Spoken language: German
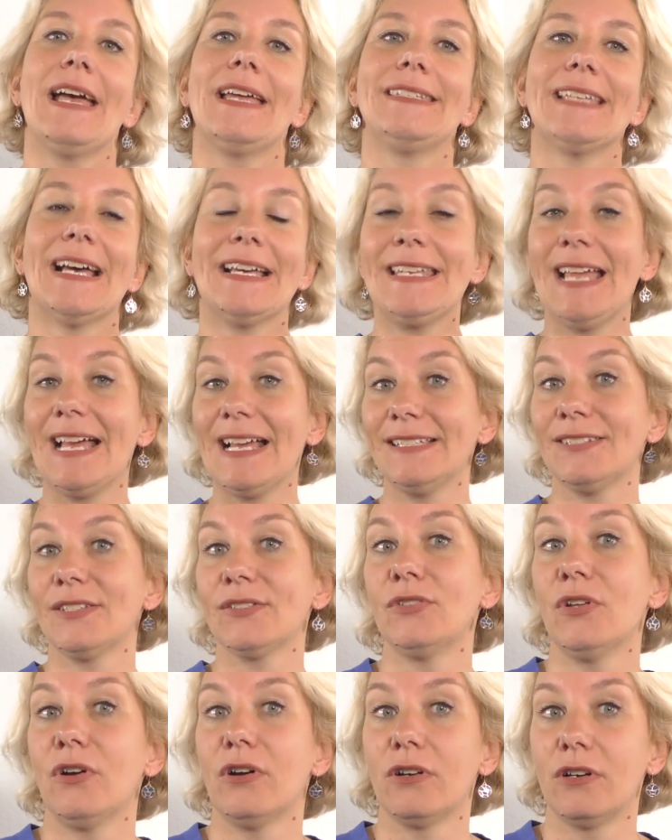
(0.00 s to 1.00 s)
Dann heißt
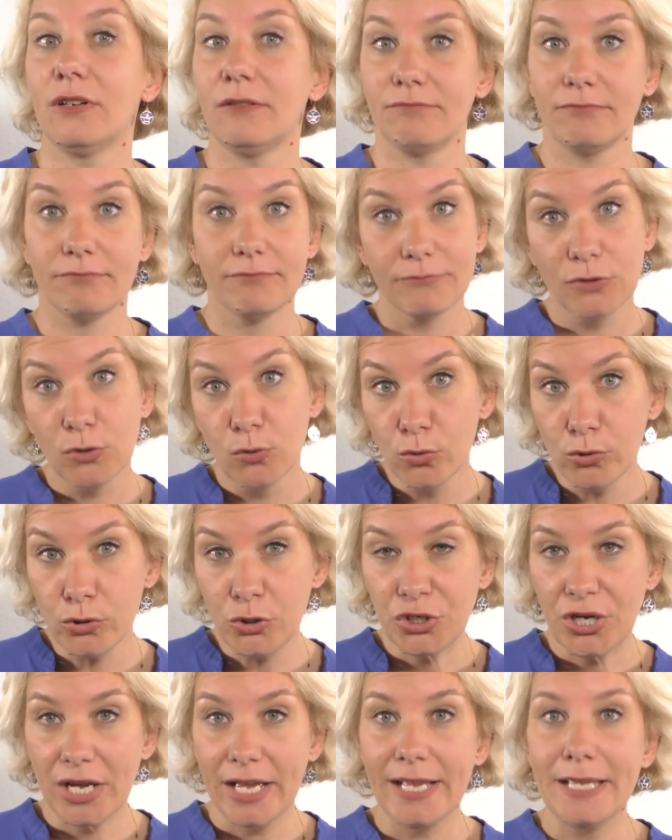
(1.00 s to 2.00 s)
es noch
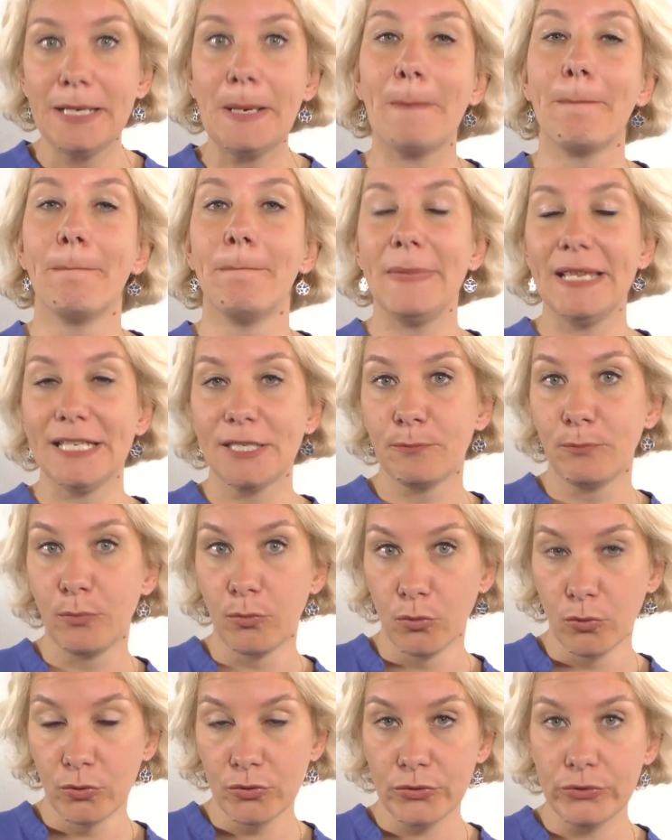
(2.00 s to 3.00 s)
Gutschein mit
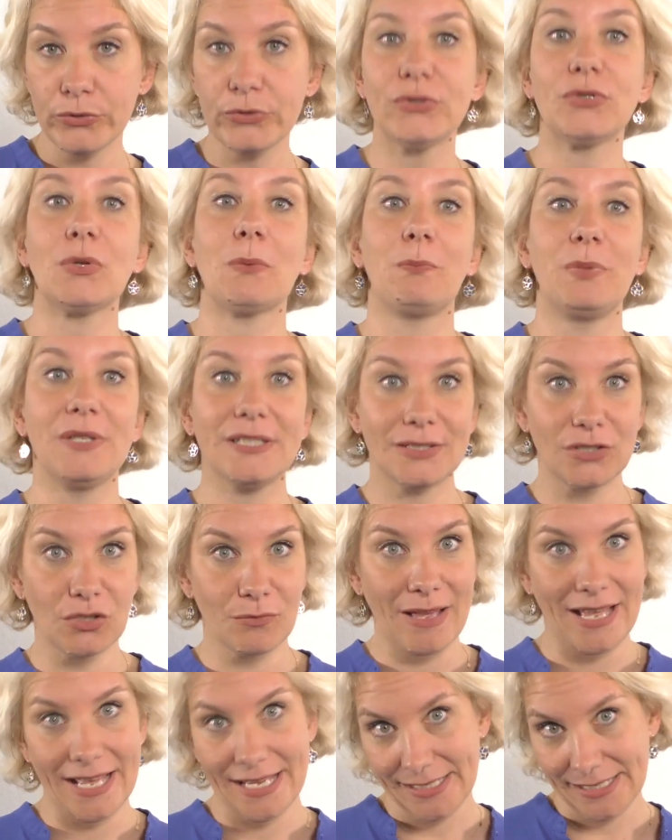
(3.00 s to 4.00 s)
Bonus bis
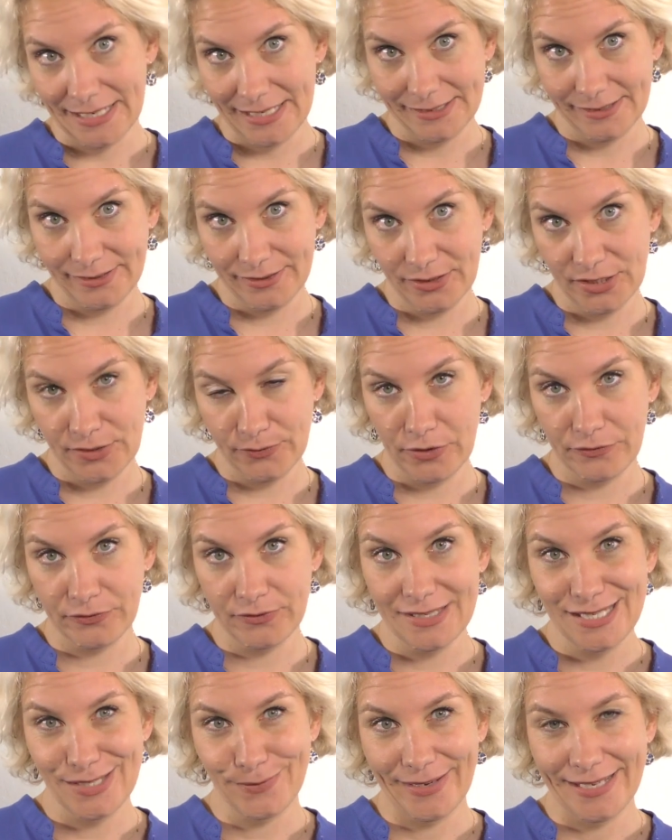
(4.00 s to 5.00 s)
zum
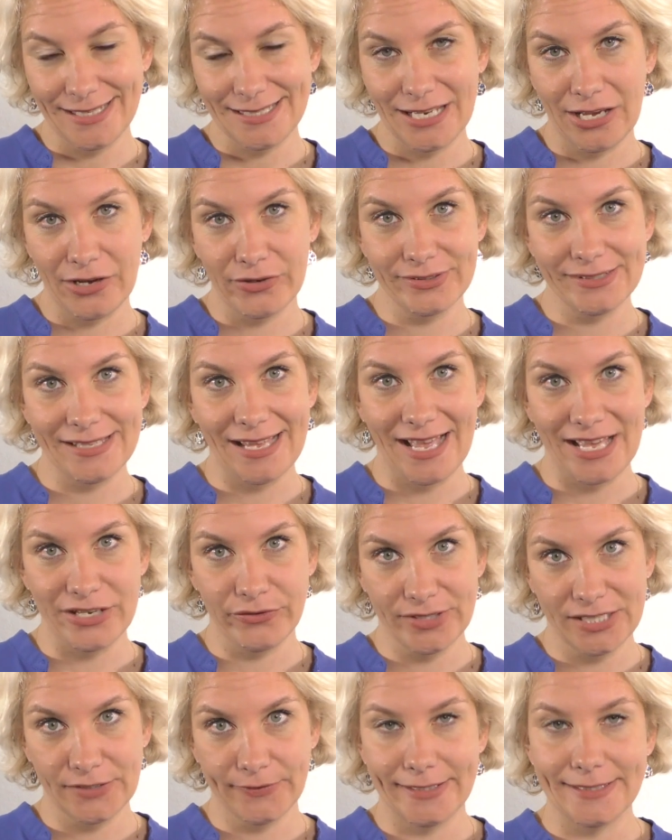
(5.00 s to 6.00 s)

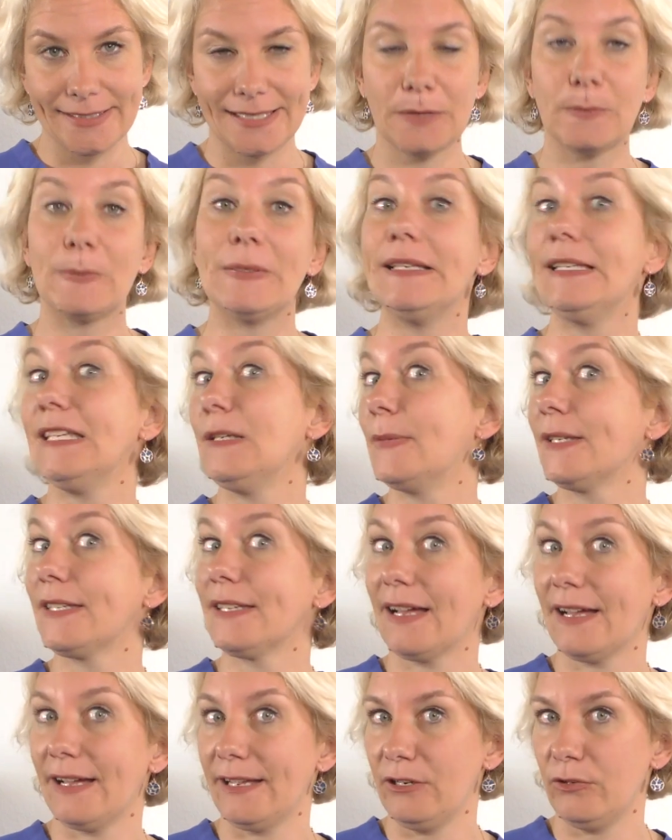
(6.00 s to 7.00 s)
31.12.2021
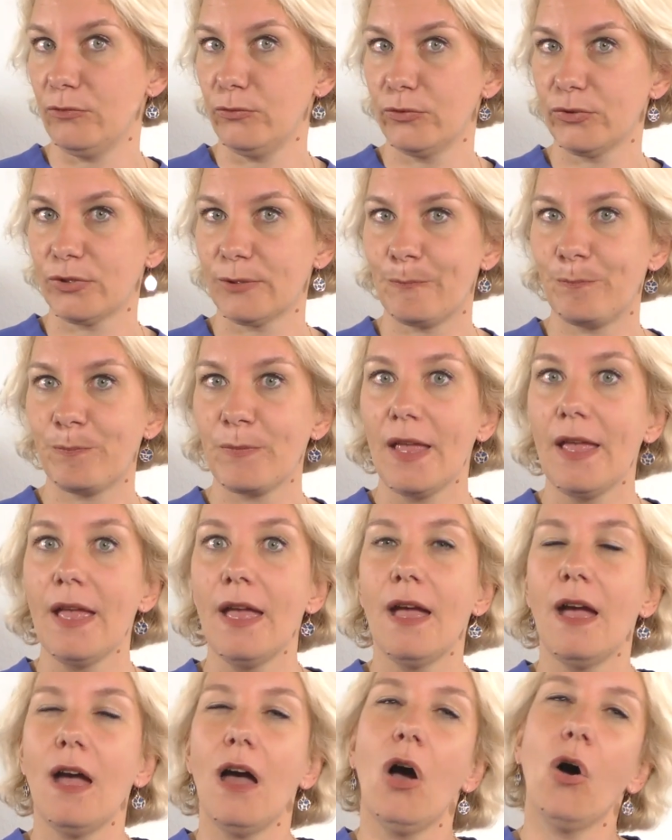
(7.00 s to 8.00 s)
beliebig einlösen.
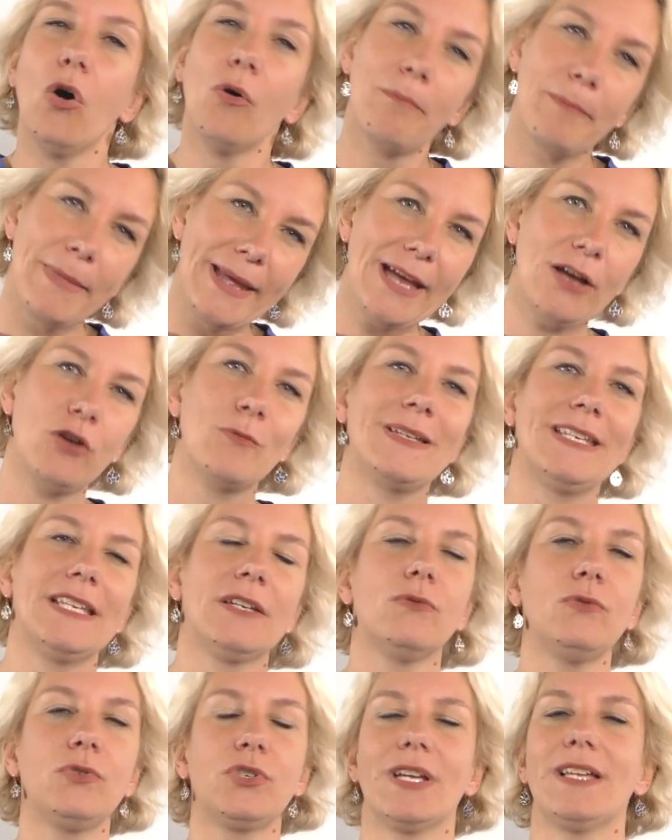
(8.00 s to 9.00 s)
Um mehr über
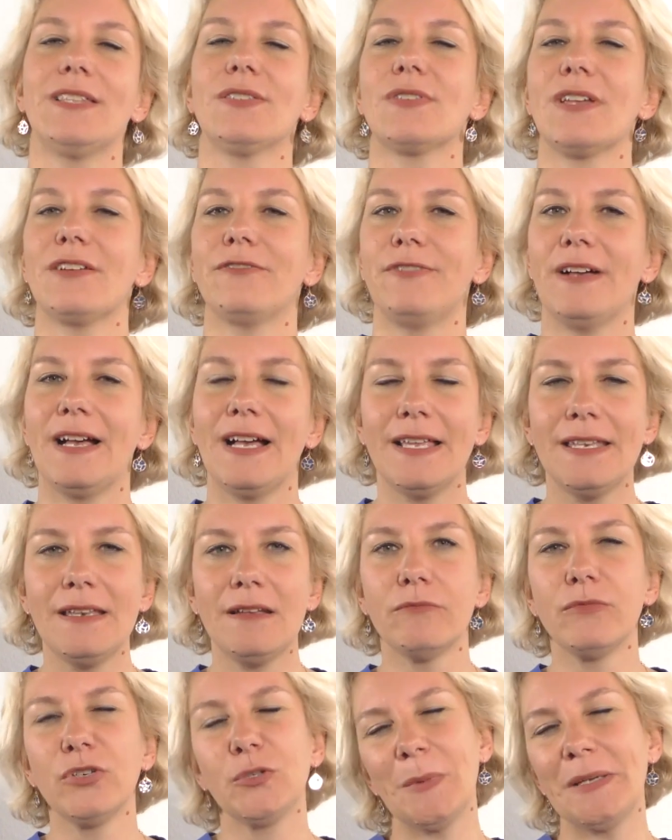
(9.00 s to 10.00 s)
den Gutschein zu erfahren,
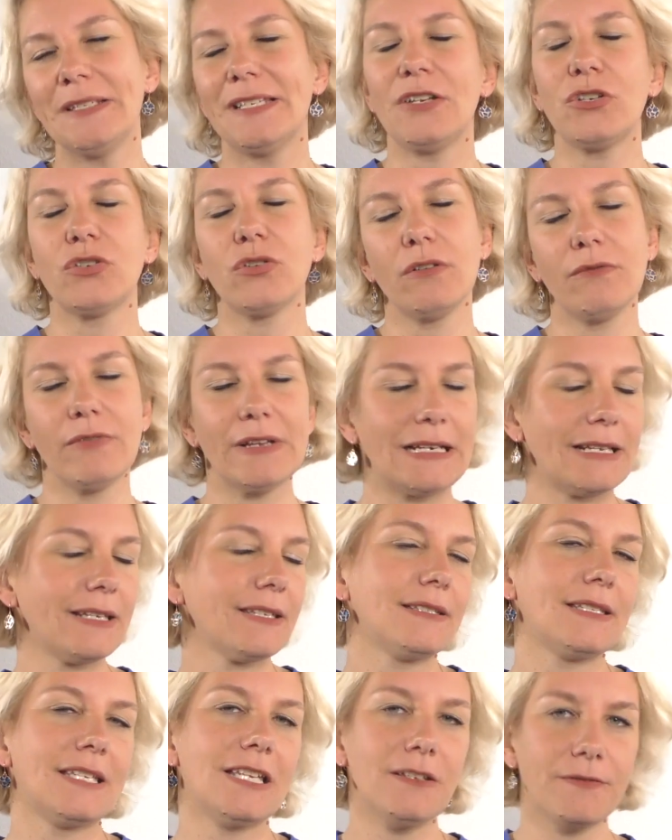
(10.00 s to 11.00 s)
muss man dann schon
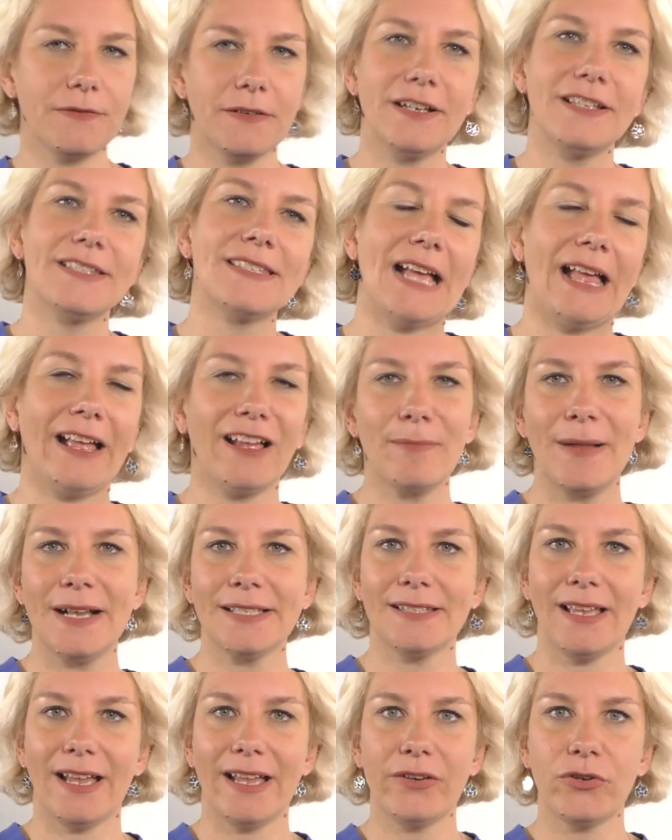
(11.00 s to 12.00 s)
wirklich tiefer ins
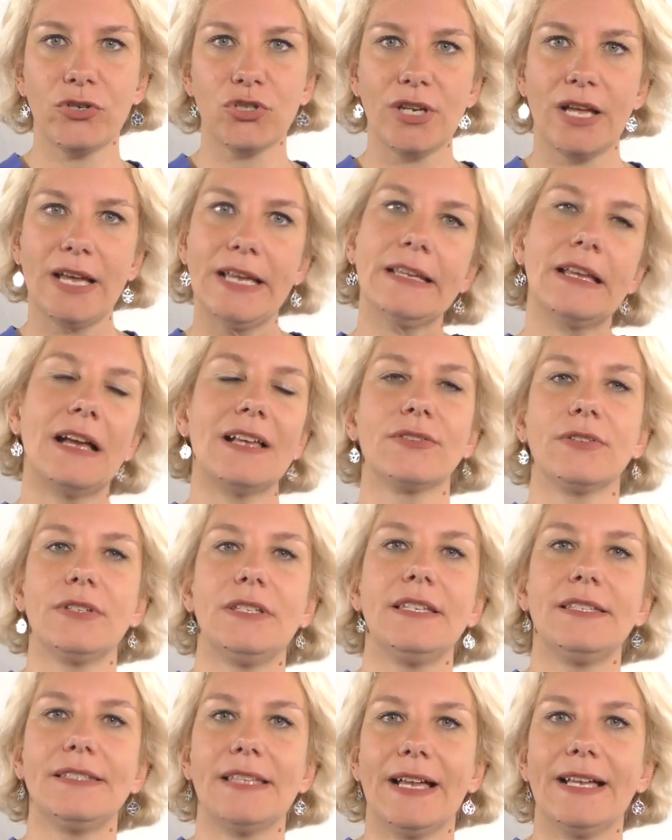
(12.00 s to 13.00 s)
Eingemachte einsteigen, also in
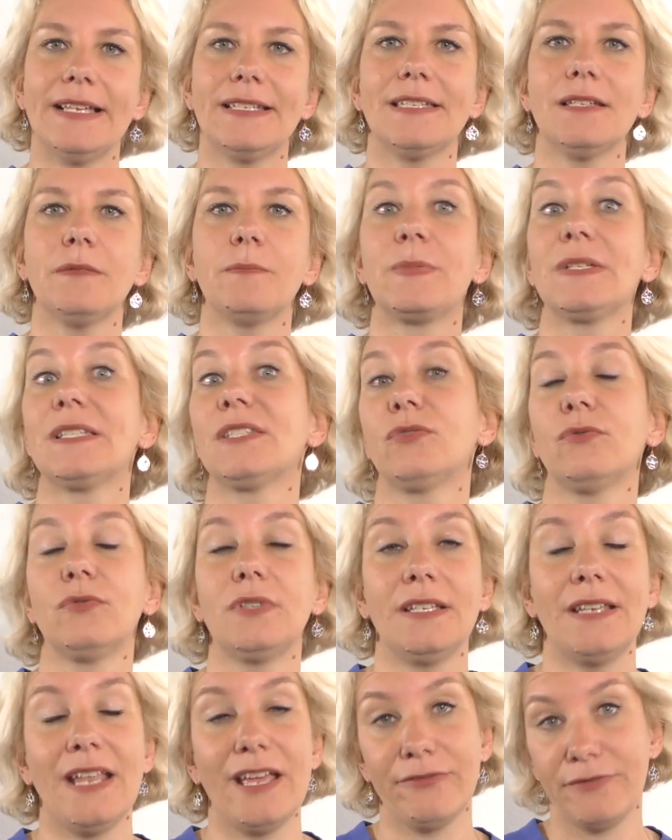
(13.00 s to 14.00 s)
die Seite bis zu
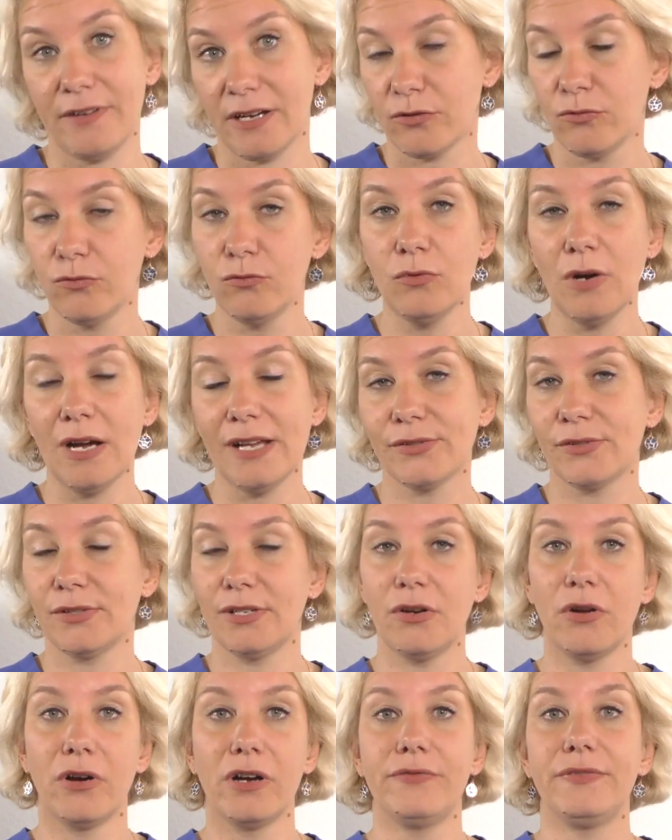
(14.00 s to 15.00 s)
den FAQ, also
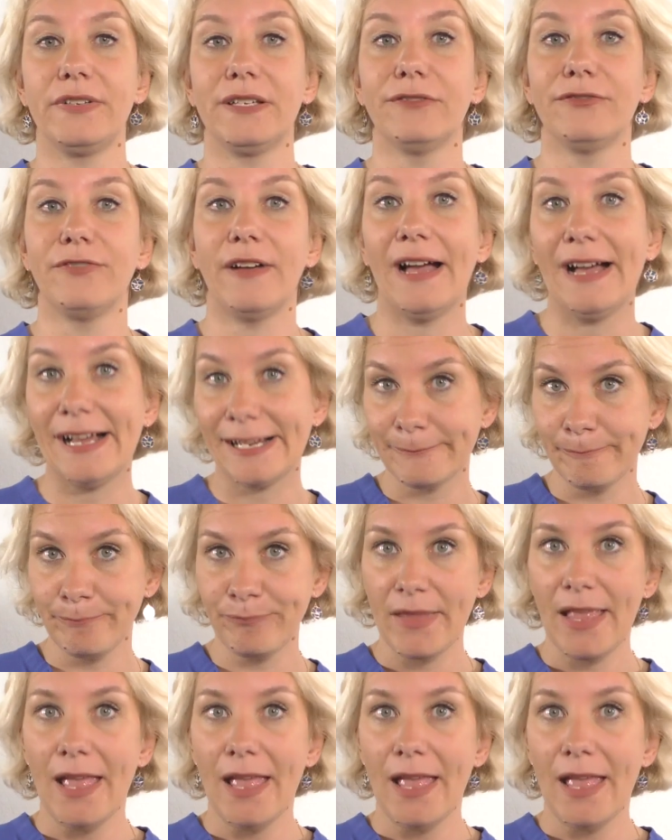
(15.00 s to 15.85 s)
den häufigen Fragen.